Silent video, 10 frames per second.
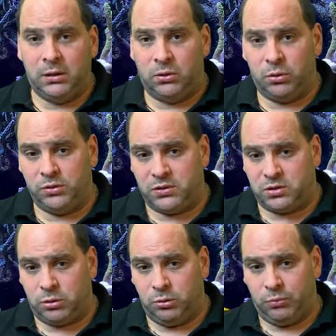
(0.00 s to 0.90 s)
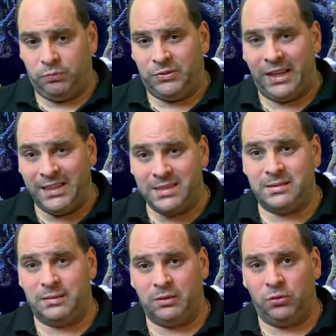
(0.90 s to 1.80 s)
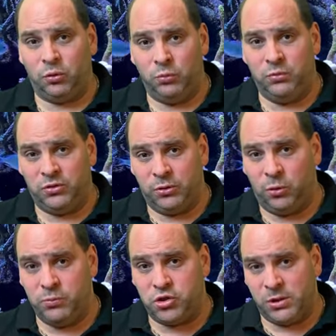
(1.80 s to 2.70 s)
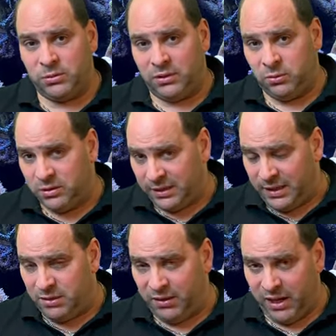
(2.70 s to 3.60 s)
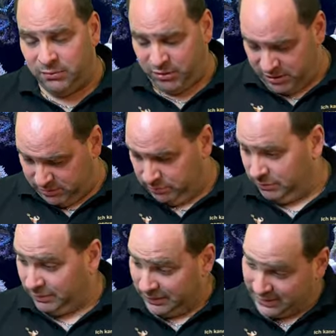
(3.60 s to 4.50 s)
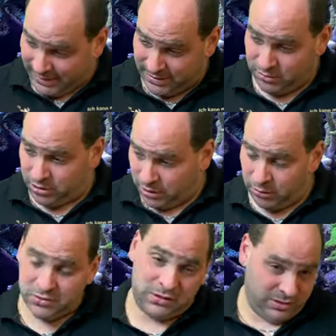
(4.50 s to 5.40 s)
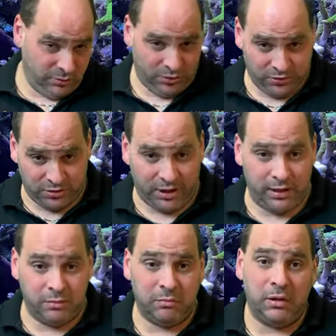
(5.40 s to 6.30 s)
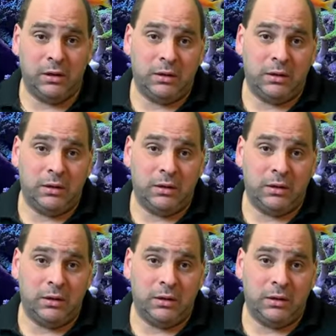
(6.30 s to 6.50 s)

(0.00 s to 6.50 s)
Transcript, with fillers: Und dann ist so, ein, so eine Umstellung natürlich relativ einfach. Das alte Zeug raus, das neue Zeug rein.